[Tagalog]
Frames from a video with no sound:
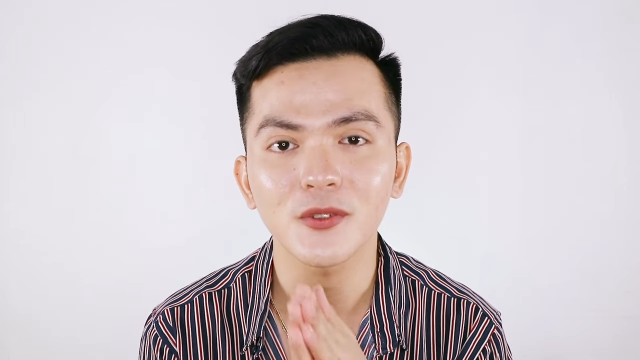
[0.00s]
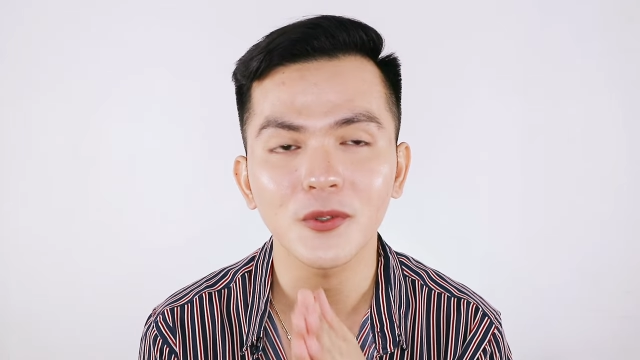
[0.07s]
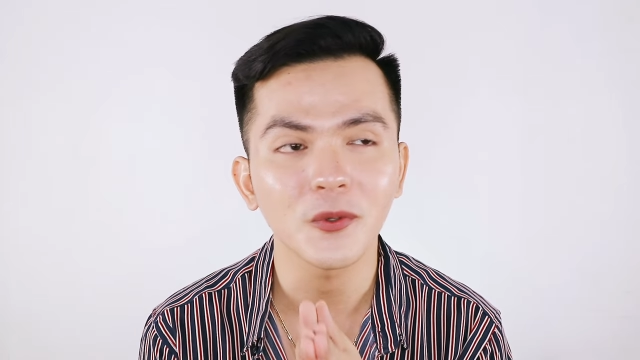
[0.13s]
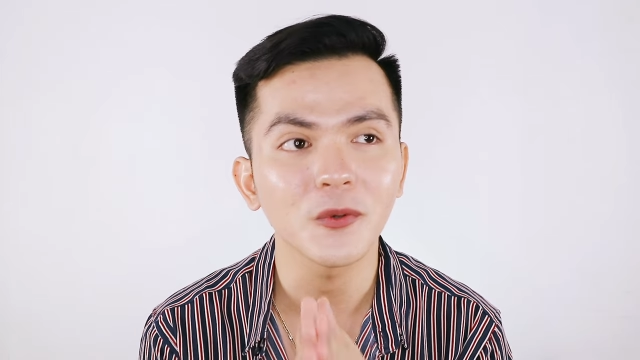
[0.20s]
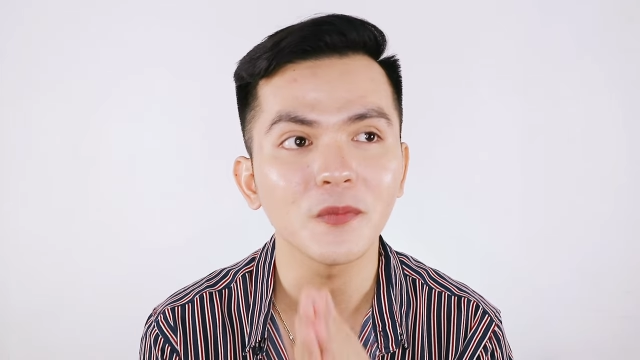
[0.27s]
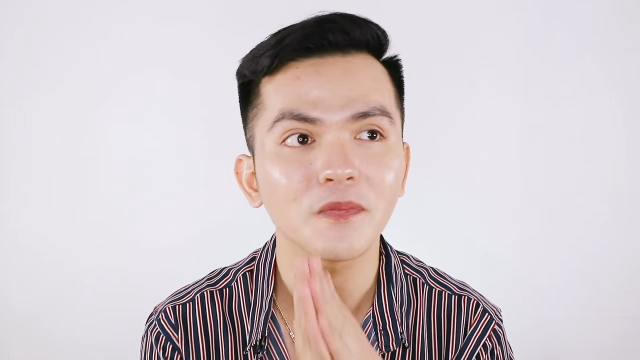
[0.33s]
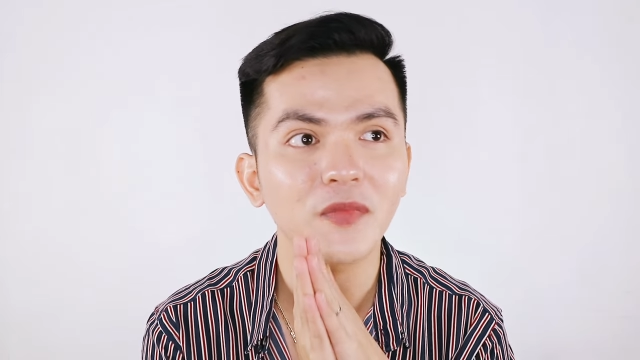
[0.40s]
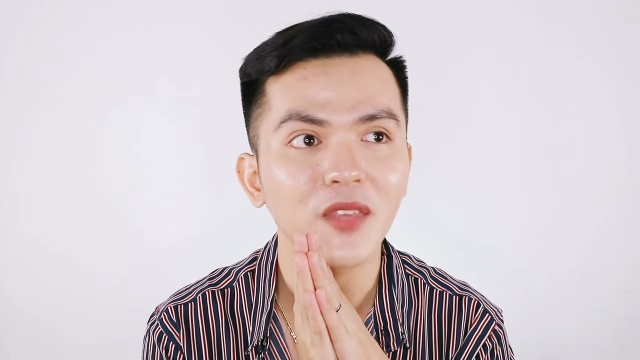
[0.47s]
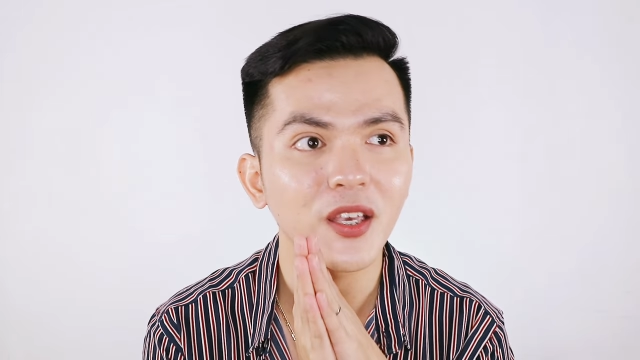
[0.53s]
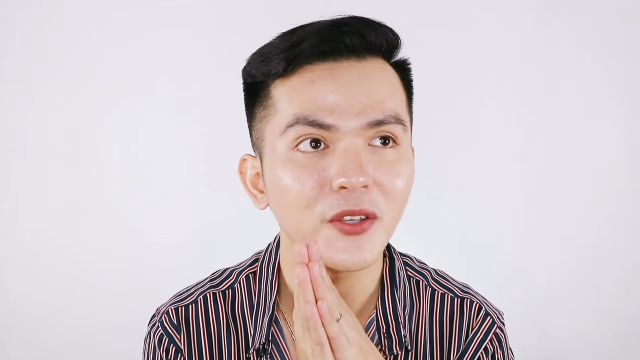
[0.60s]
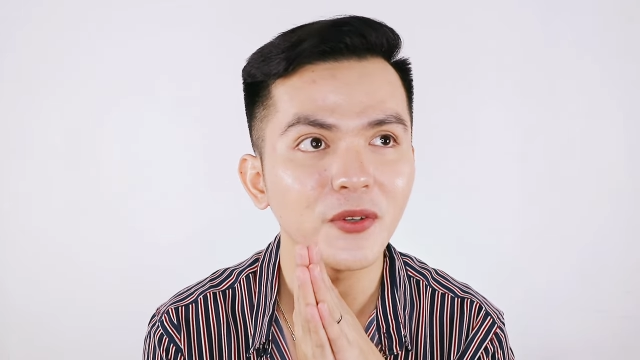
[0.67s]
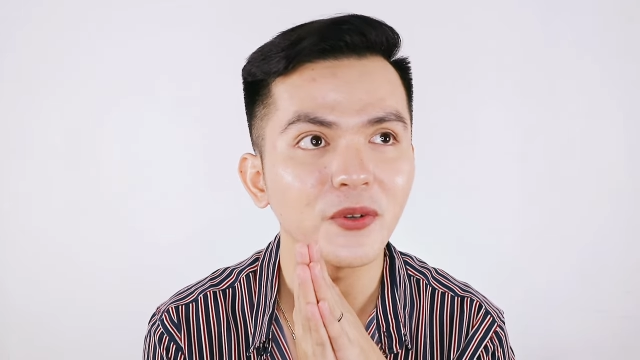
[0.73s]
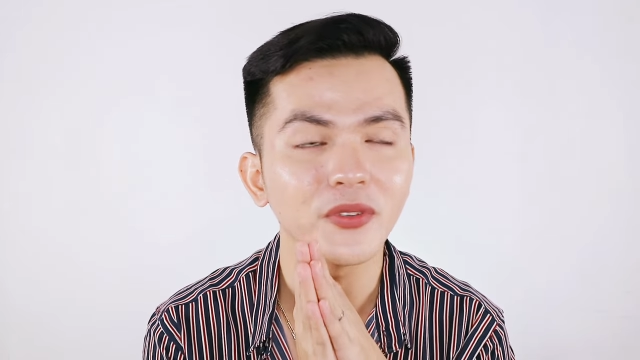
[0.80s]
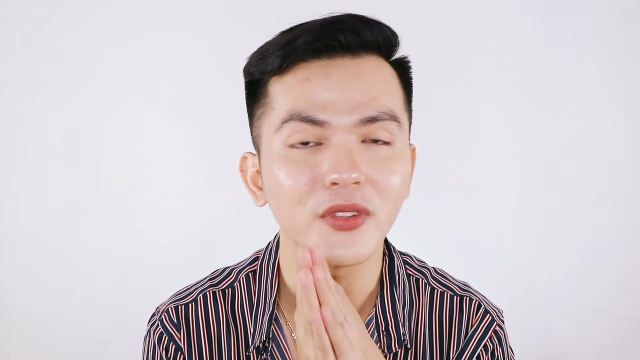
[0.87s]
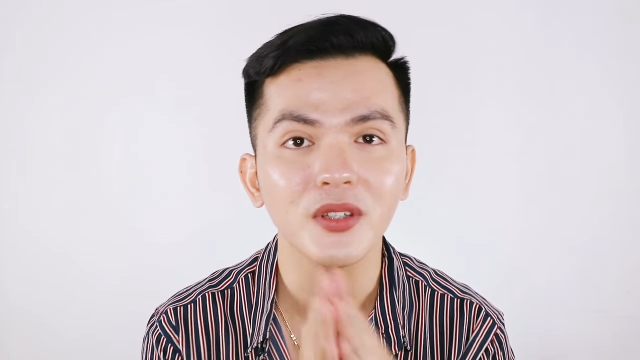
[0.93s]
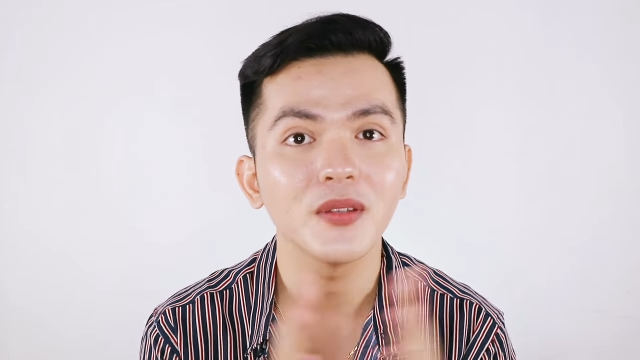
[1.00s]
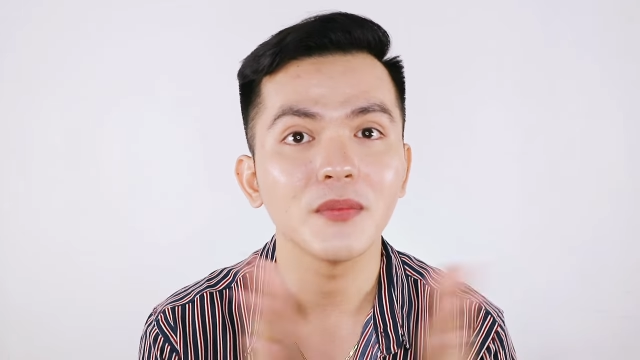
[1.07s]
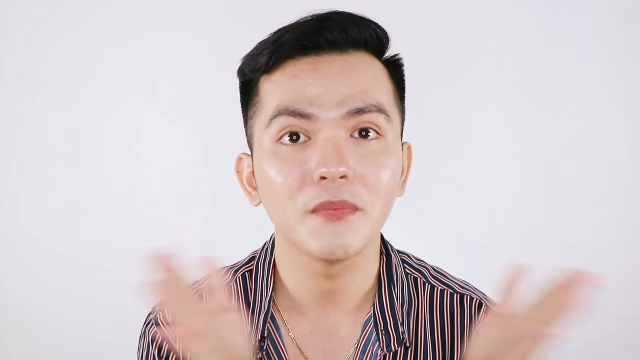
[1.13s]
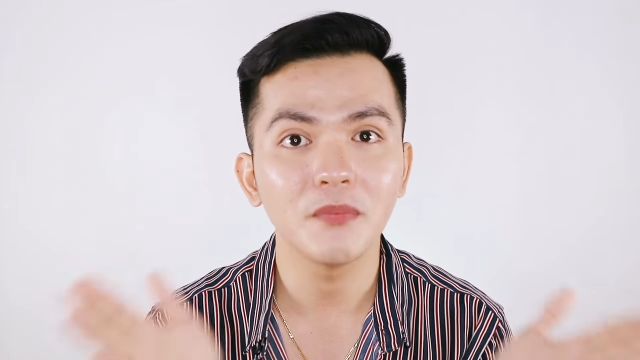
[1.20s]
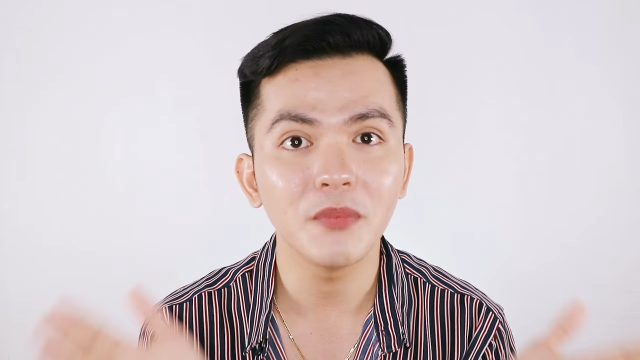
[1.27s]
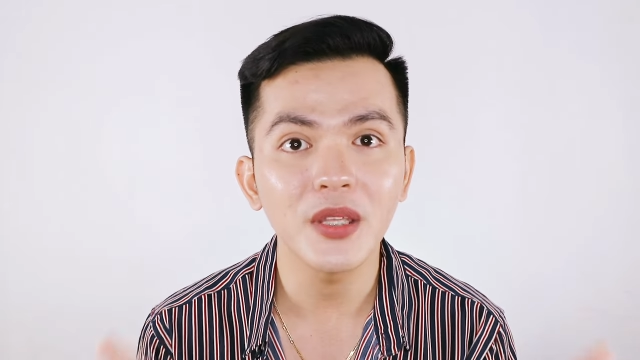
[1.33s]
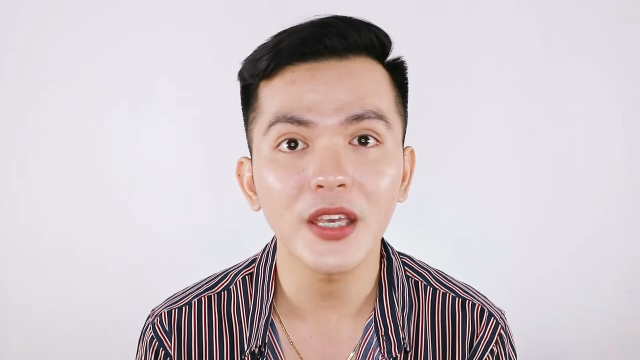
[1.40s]
So, ayun
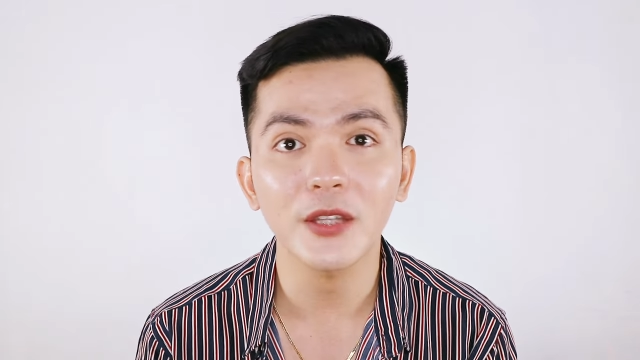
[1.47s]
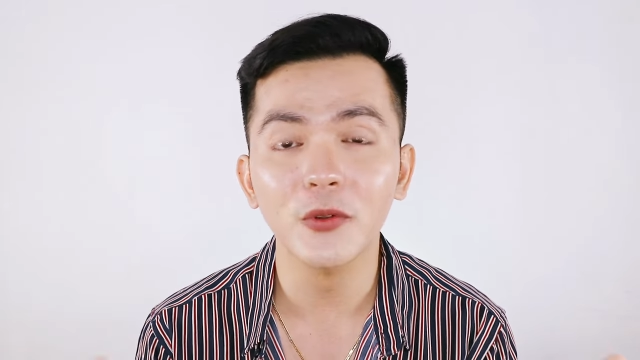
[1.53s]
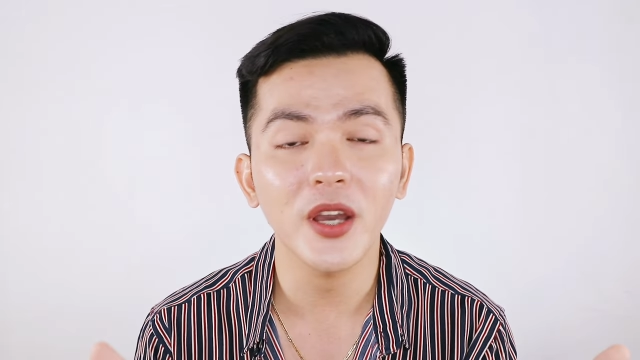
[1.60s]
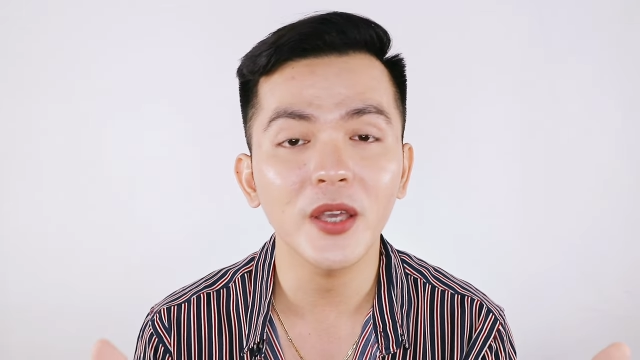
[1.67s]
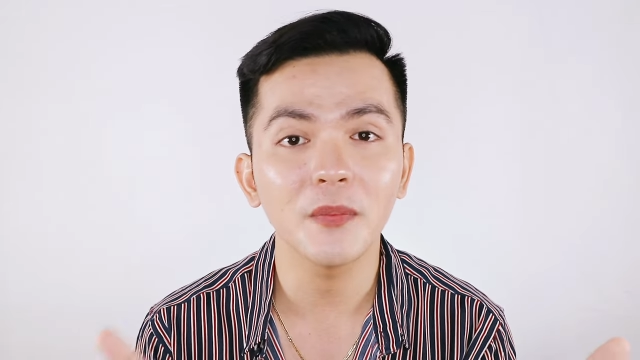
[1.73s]
ito